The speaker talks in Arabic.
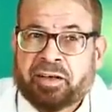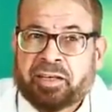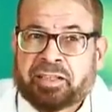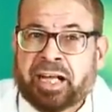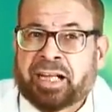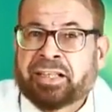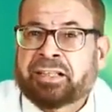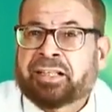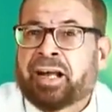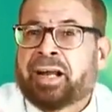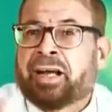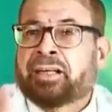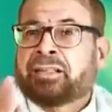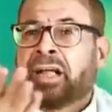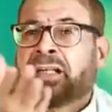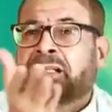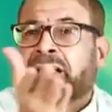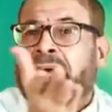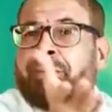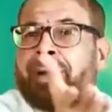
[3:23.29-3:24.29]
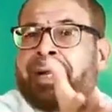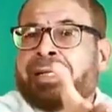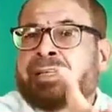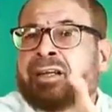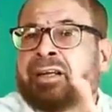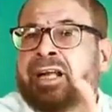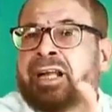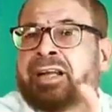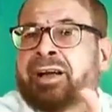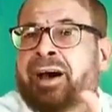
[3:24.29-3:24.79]
ده انت ده انت عملت
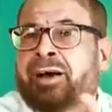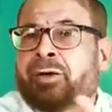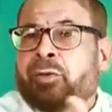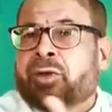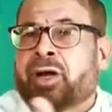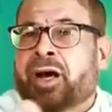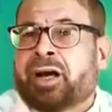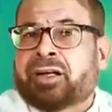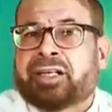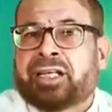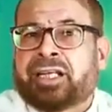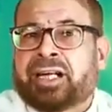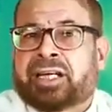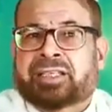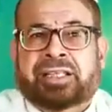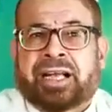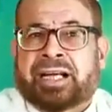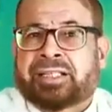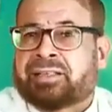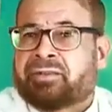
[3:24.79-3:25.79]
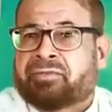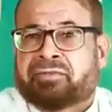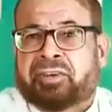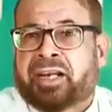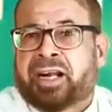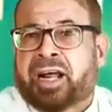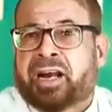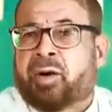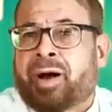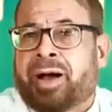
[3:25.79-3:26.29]
الليل نهار ونهار ليل استاذن
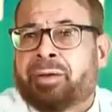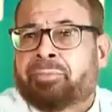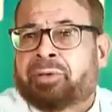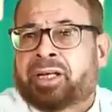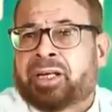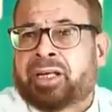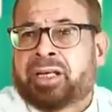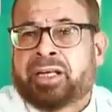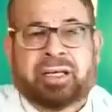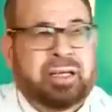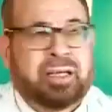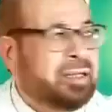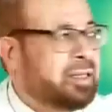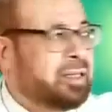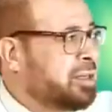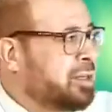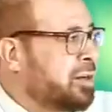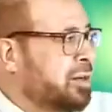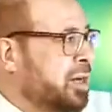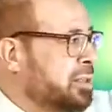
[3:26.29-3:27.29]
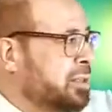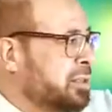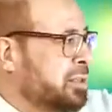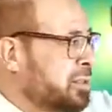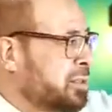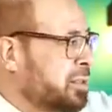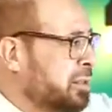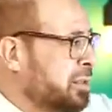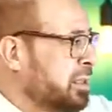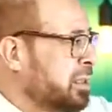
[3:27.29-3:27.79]
فين انا وعامل ايه؟ غير.
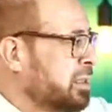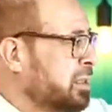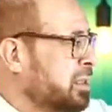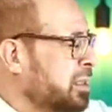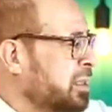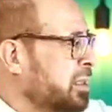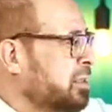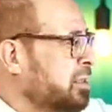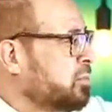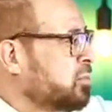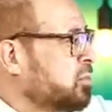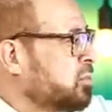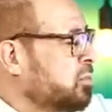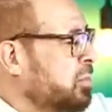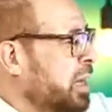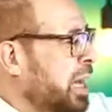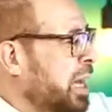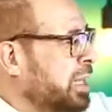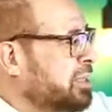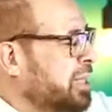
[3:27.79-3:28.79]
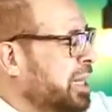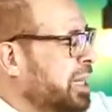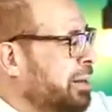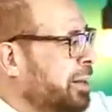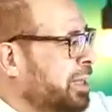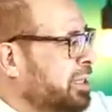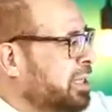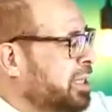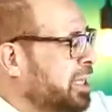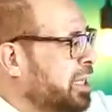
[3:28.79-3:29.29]
عندنا
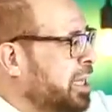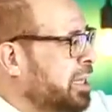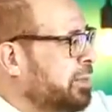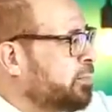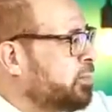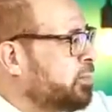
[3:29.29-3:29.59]
بعد كده